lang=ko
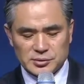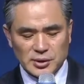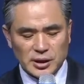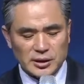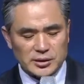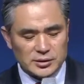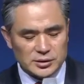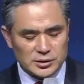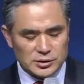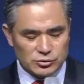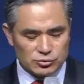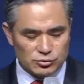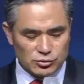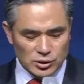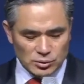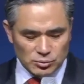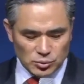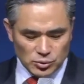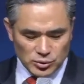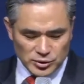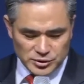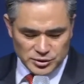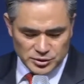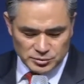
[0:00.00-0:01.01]
다른 이유가
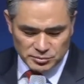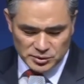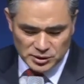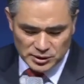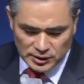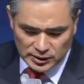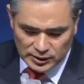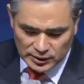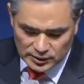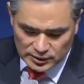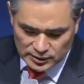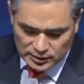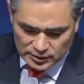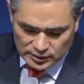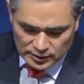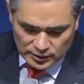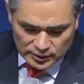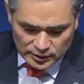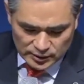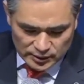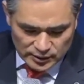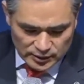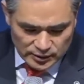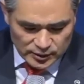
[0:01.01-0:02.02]
뭐겠습니까?
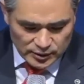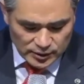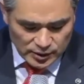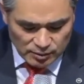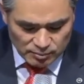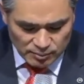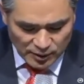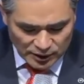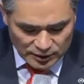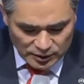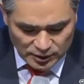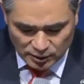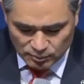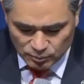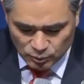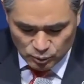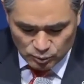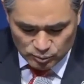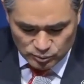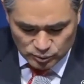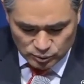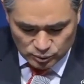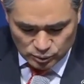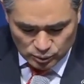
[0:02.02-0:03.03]
예,
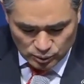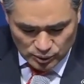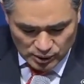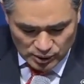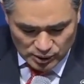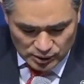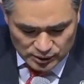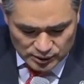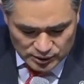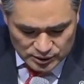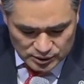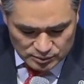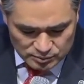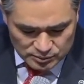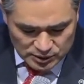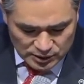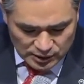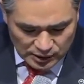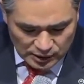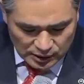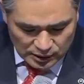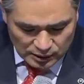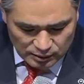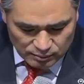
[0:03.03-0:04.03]
마태복음으로
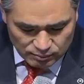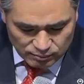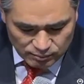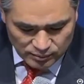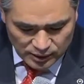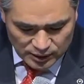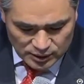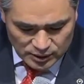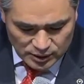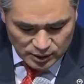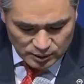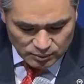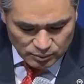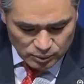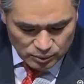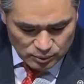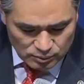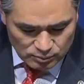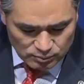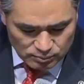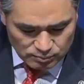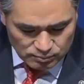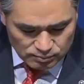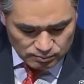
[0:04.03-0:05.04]
돌아가겠습니다.
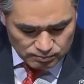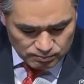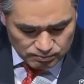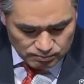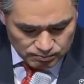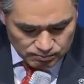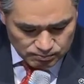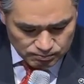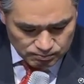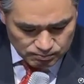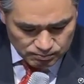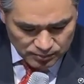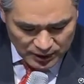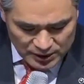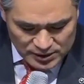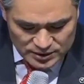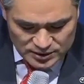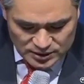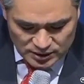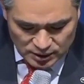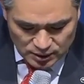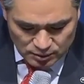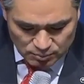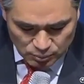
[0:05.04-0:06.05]
마태복음
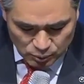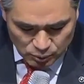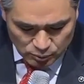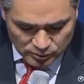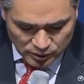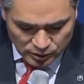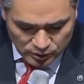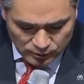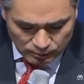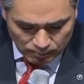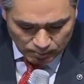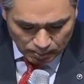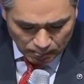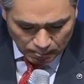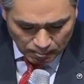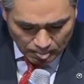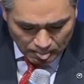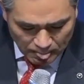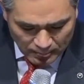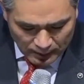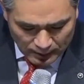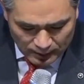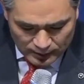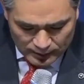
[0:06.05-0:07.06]
8장에 보면
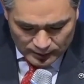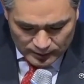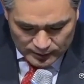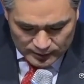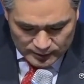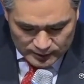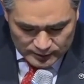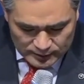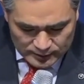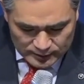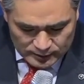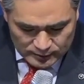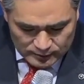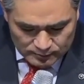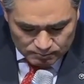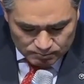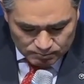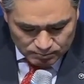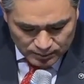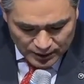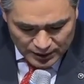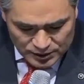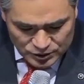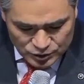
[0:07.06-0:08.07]

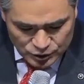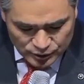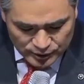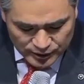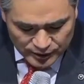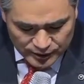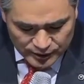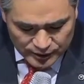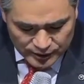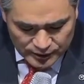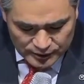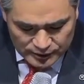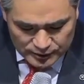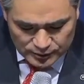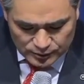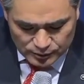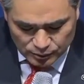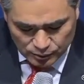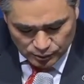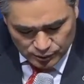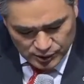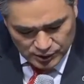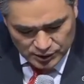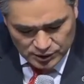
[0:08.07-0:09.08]
8절에
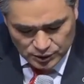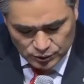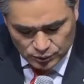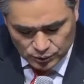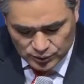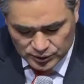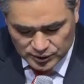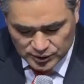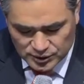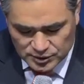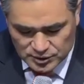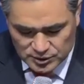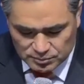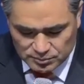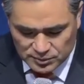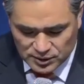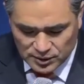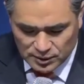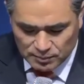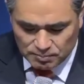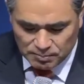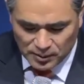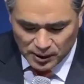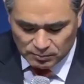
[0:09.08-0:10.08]
이렇게 기록이 되어
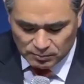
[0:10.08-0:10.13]
있습니다.